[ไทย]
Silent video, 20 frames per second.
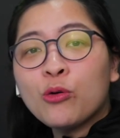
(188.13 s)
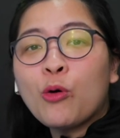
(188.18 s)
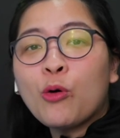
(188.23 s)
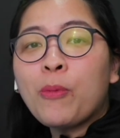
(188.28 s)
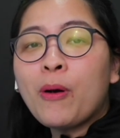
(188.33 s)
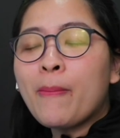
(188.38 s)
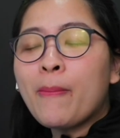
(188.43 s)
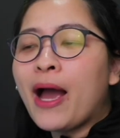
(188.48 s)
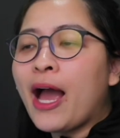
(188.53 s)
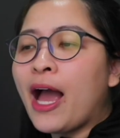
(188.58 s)
งบ
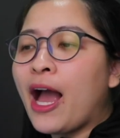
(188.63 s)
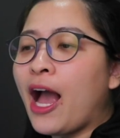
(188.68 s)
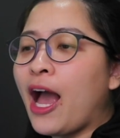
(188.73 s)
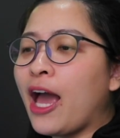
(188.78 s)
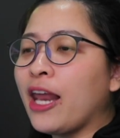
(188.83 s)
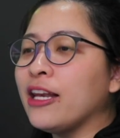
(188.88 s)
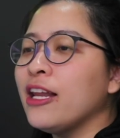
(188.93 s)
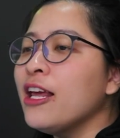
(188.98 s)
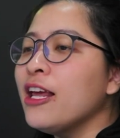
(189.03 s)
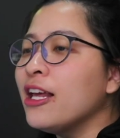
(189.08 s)
ประมาณ
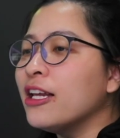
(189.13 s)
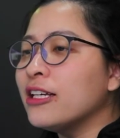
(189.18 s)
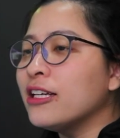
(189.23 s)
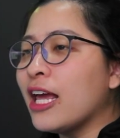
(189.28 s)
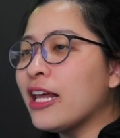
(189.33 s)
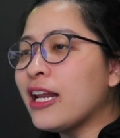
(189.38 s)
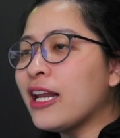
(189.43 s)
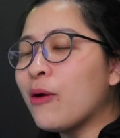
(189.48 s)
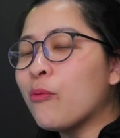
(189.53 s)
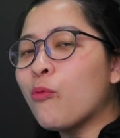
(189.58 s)

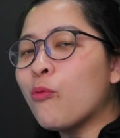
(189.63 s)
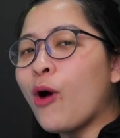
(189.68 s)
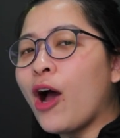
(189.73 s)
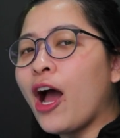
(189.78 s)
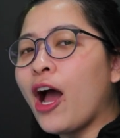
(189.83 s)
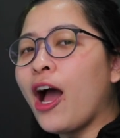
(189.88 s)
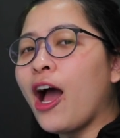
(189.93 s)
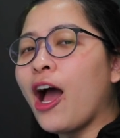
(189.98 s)
แนะนำว่า